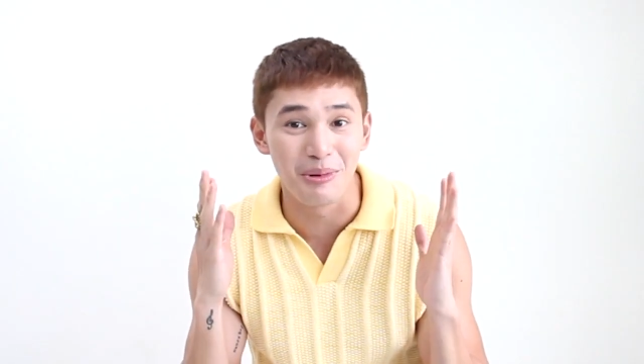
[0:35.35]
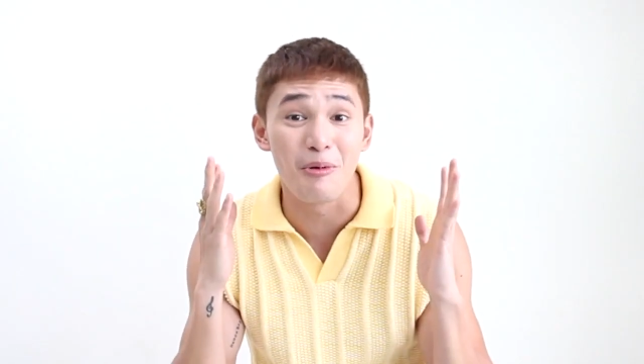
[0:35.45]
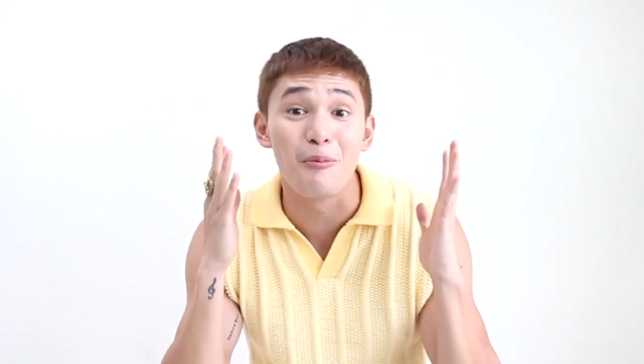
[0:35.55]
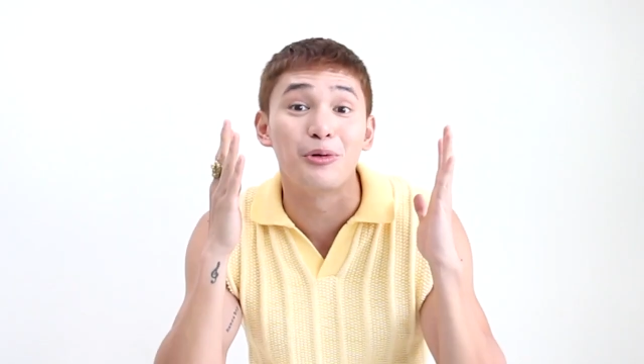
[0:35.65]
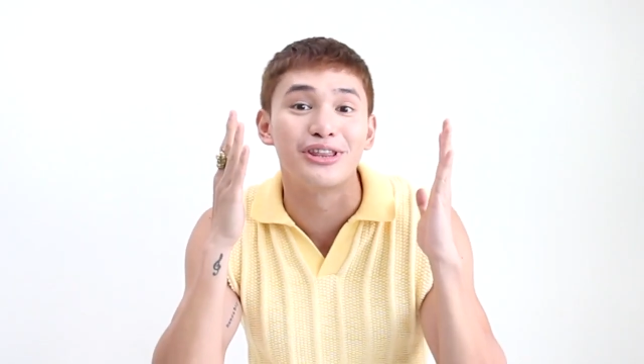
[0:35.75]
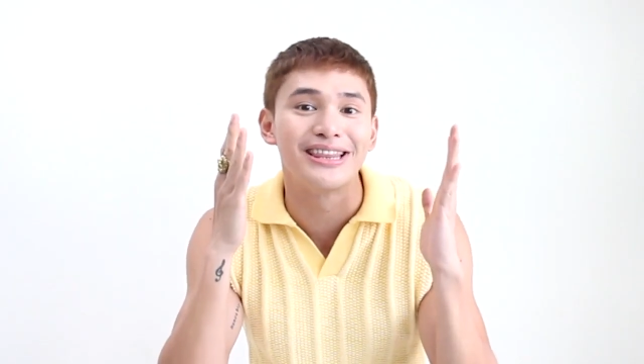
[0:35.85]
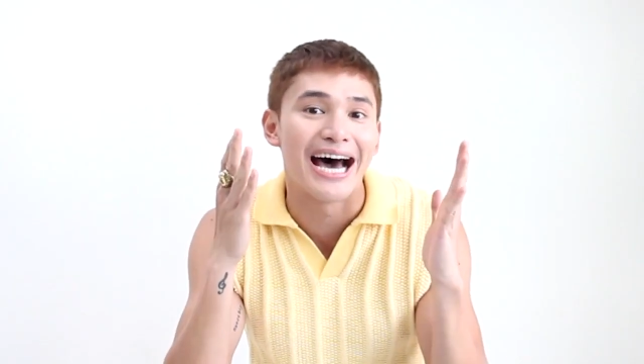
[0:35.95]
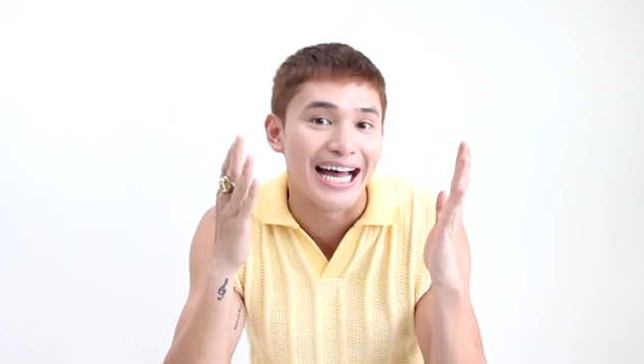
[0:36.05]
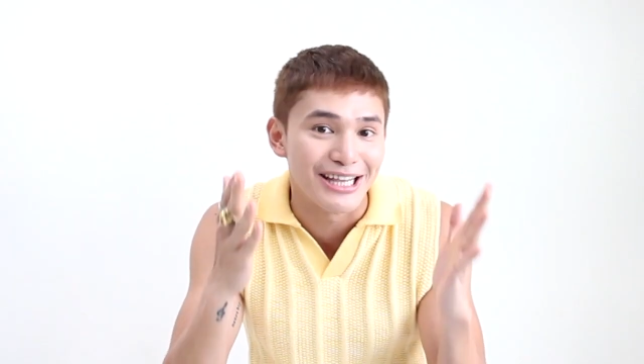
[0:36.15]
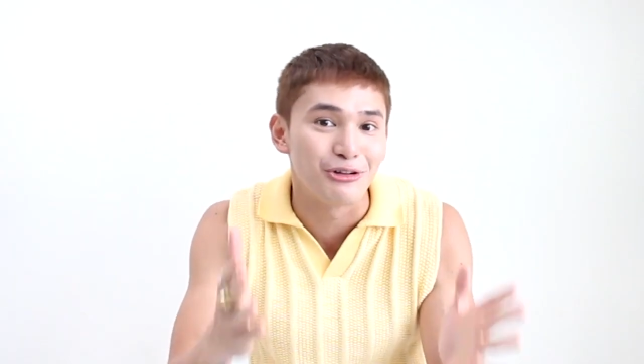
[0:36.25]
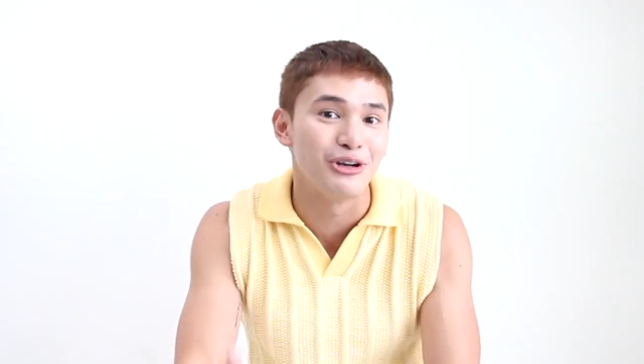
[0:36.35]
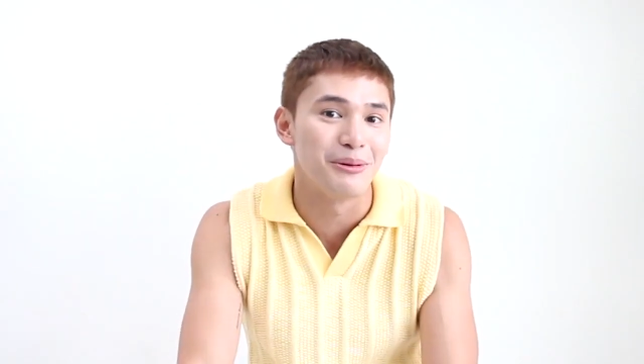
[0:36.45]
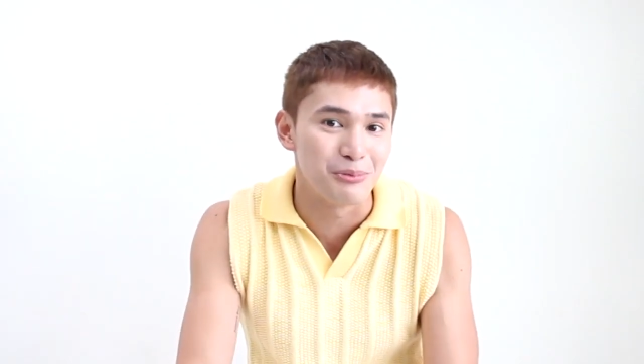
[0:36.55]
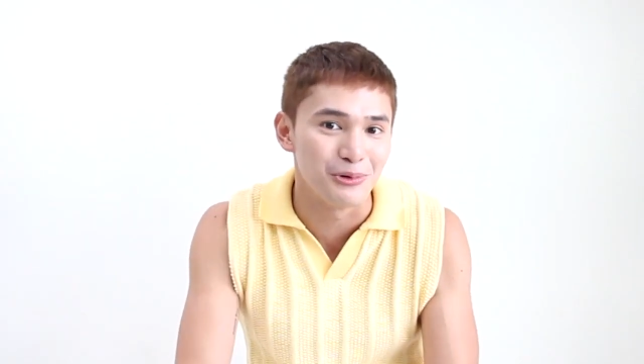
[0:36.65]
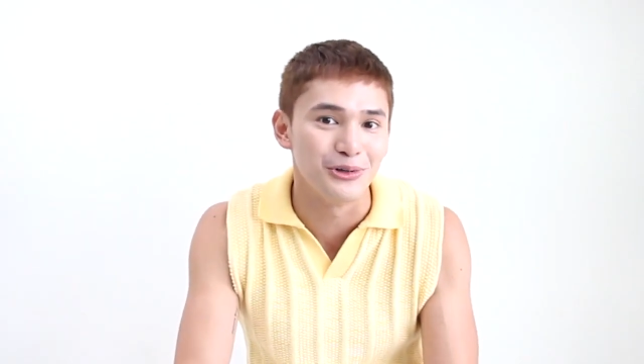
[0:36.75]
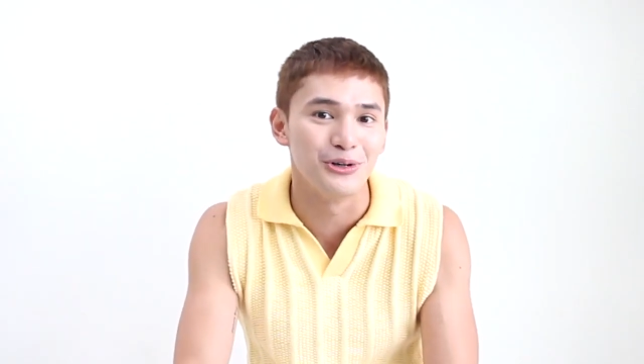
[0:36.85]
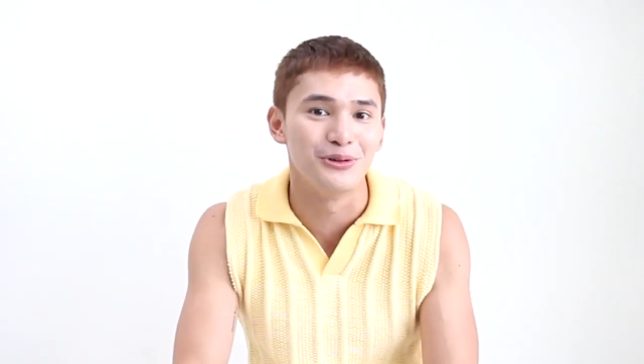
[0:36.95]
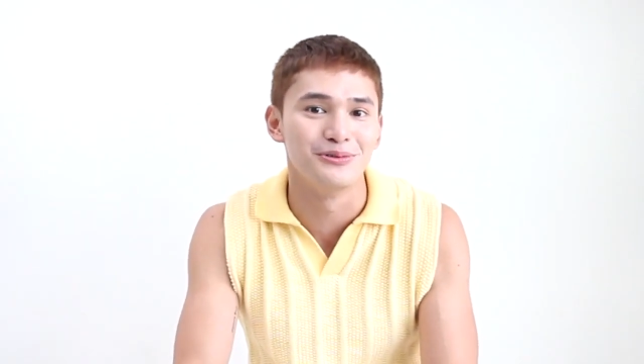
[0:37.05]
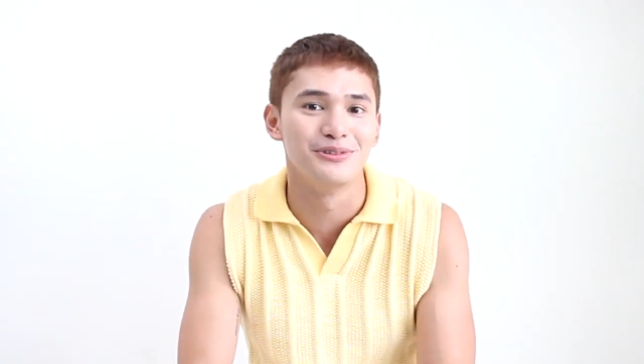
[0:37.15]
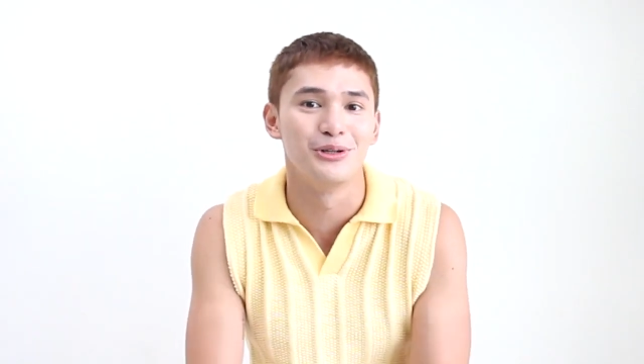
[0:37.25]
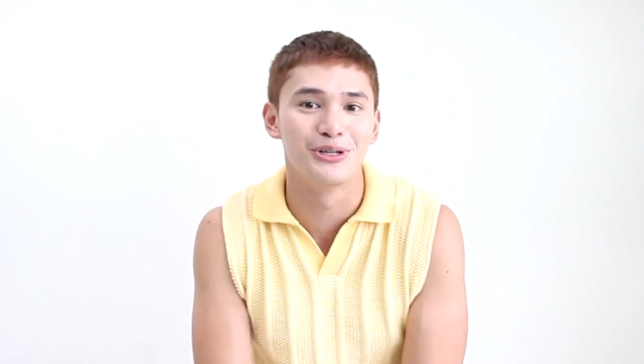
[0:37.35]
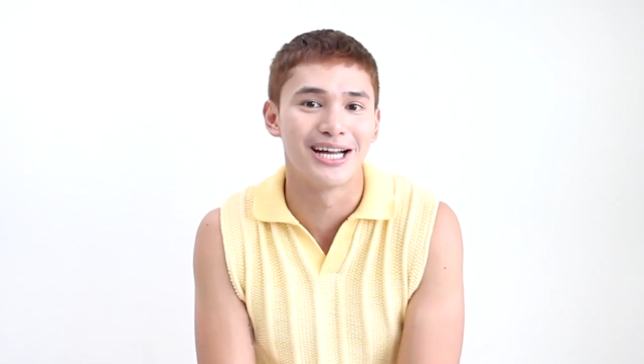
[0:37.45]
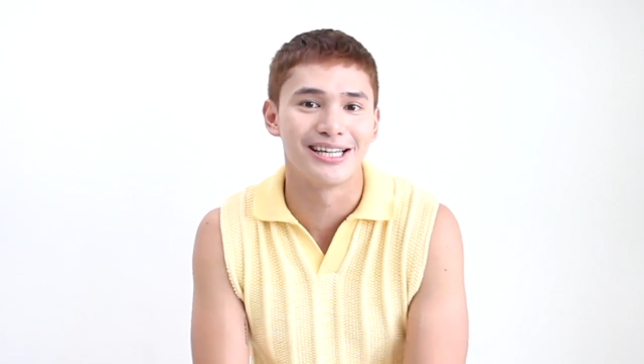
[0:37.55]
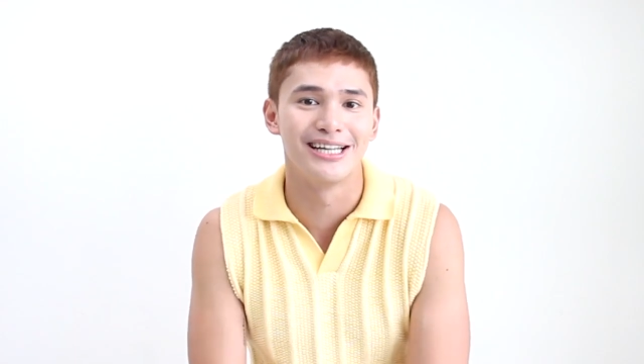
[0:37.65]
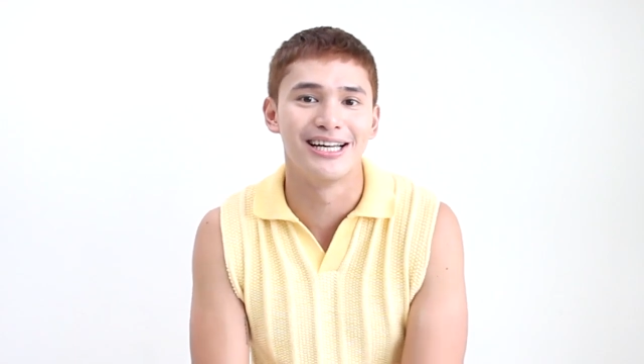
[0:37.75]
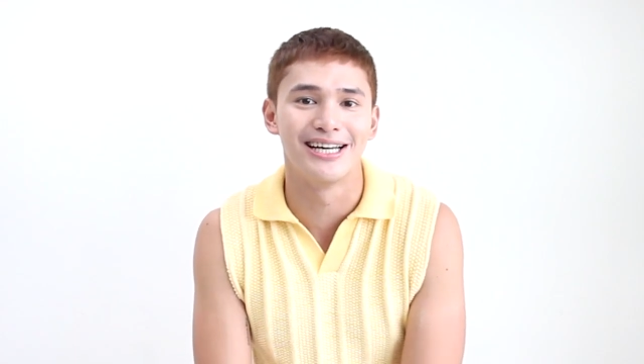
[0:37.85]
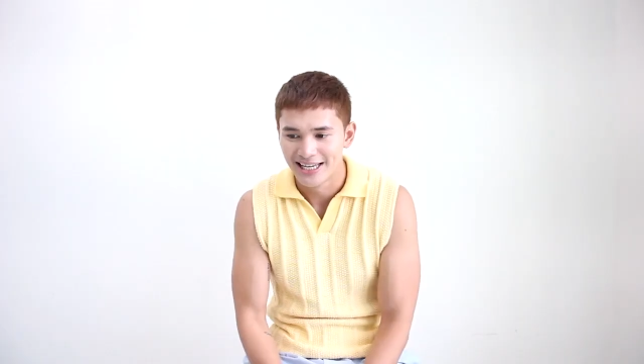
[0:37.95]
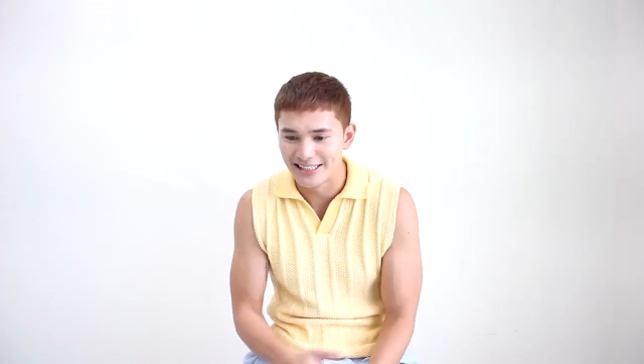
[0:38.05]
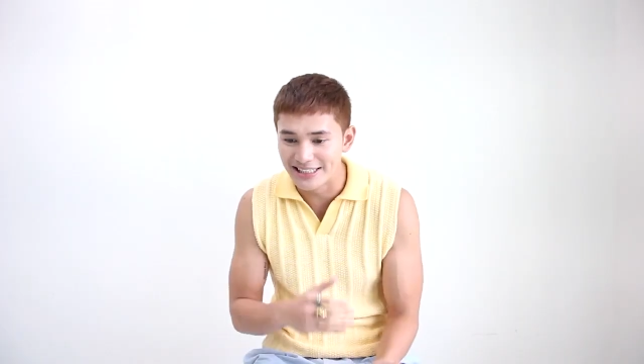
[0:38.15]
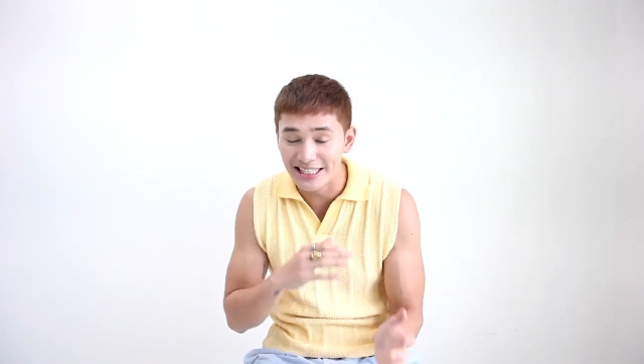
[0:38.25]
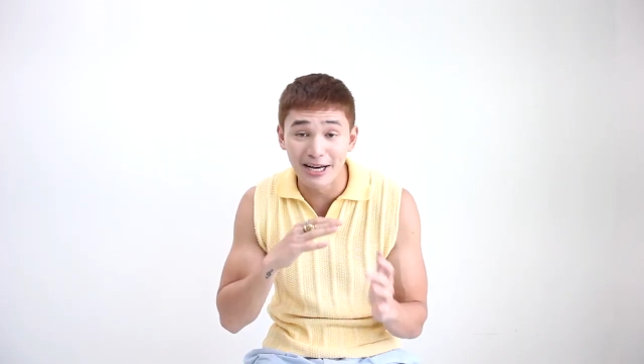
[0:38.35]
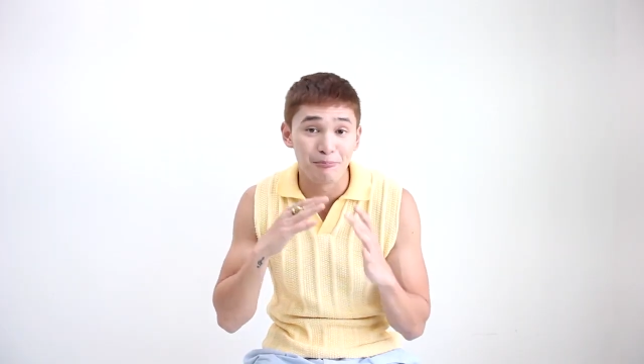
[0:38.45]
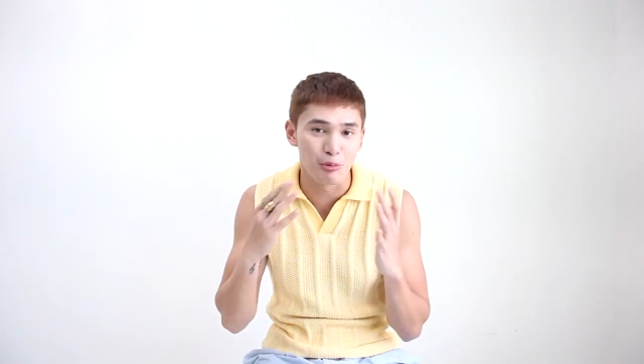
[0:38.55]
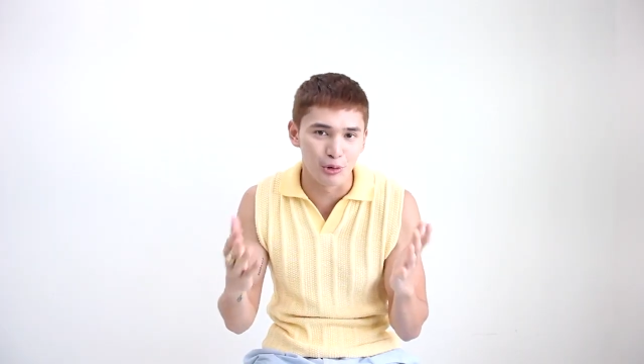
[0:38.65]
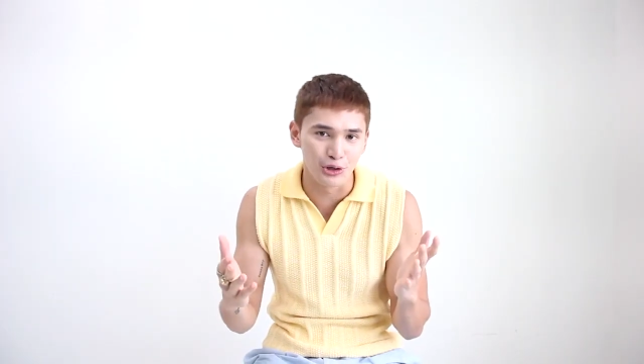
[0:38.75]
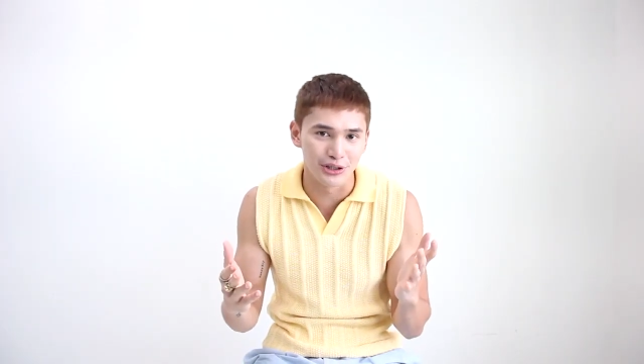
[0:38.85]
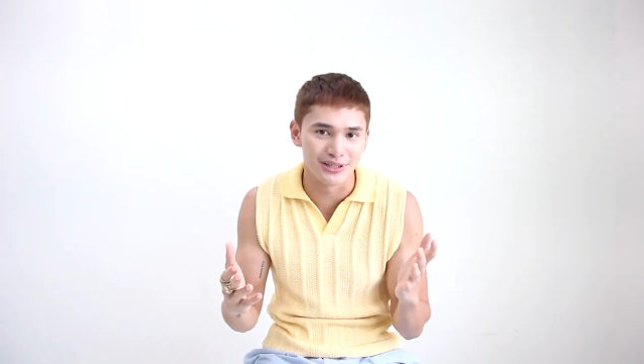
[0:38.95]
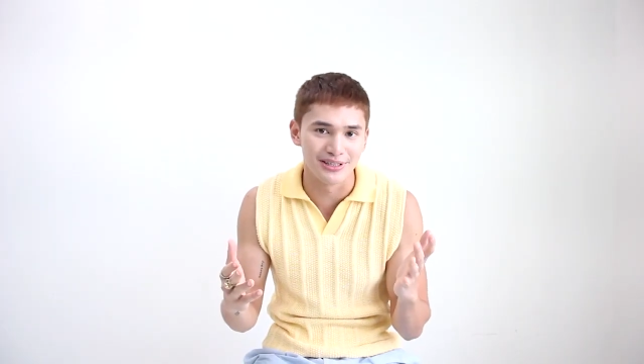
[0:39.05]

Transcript: mapupuntahan ko na po yung lugar nila. Hindi lang po yun,